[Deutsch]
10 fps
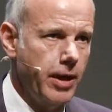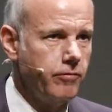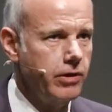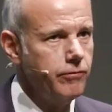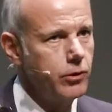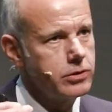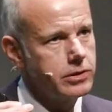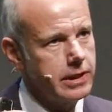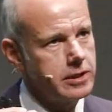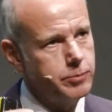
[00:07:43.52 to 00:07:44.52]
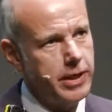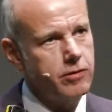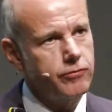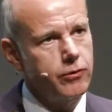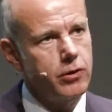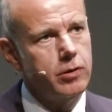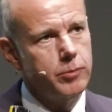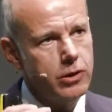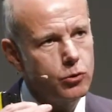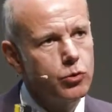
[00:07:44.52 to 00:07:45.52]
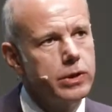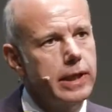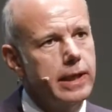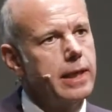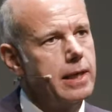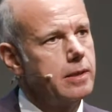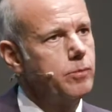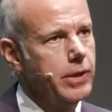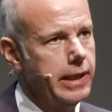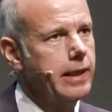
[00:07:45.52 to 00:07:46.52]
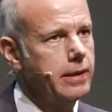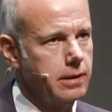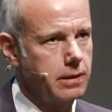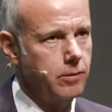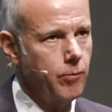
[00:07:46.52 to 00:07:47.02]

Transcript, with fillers: Wenn wir uns respektvoll mit guten Inhalten begegnen,